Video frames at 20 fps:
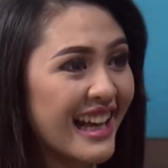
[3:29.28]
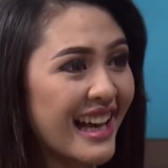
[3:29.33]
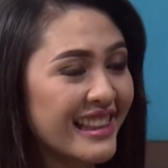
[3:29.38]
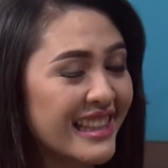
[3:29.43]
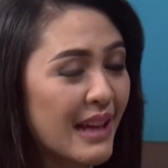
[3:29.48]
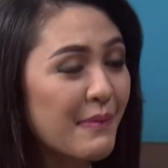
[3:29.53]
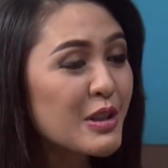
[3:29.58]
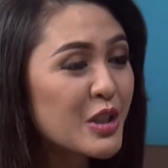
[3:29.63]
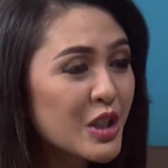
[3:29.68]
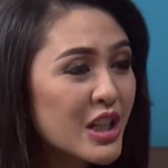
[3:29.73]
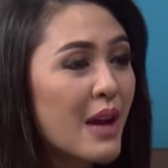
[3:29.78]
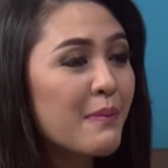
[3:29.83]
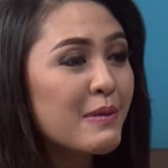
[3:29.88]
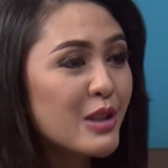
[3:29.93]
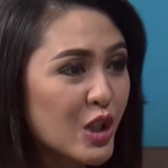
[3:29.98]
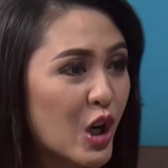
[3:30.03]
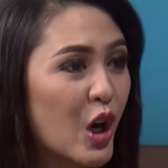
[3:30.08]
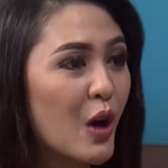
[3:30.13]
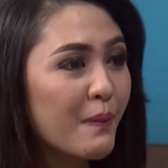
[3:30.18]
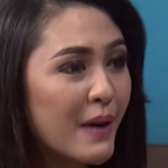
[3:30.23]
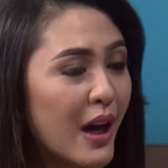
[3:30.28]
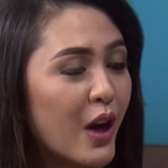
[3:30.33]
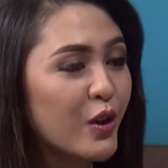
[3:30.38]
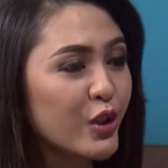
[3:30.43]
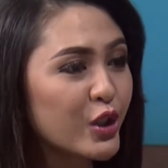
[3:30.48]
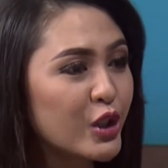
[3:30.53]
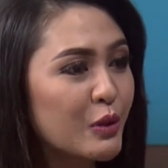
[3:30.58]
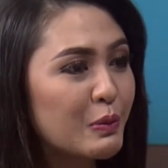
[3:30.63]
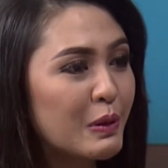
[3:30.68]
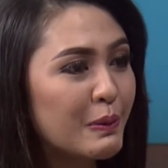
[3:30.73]
Tapi sudah mencoba
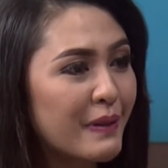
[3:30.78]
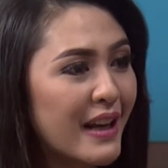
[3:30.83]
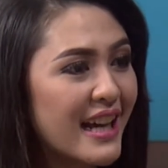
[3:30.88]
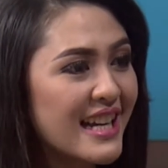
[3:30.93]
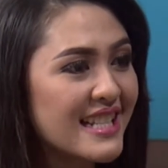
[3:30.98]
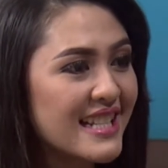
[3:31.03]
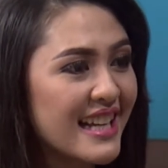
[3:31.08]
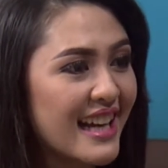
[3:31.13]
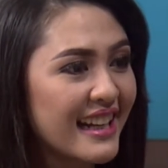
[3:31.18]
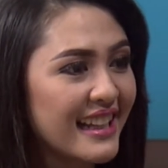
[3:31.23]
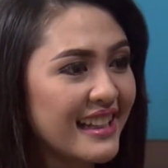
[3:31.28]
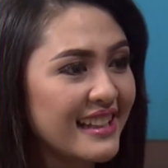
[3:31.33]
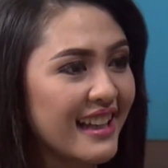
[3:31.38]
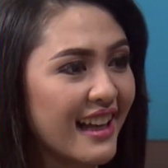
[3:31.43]
untuk mempelajarinya.